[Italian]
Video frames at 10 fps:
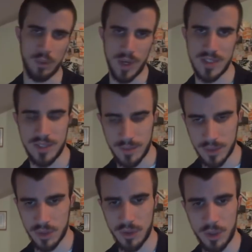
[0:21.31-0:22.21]
quasi
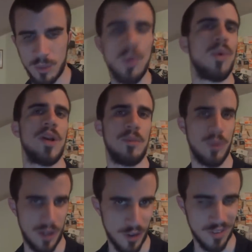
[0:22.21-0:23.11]
24 ore, comunque dopo
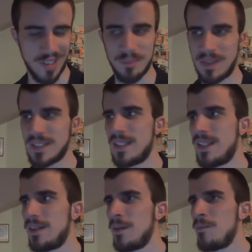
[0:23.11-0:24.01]
una notte
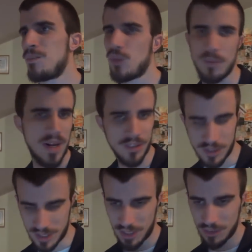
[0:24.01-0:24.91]
passata dormendo e
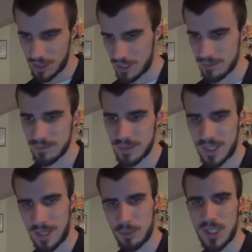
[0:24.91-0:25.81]
cercando di
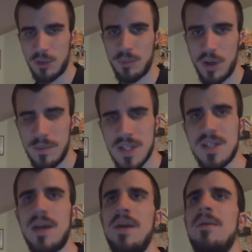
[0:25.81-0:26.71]
rilaborare un po' i
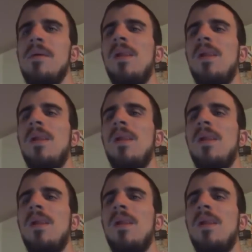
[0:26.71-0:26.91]
pensieri,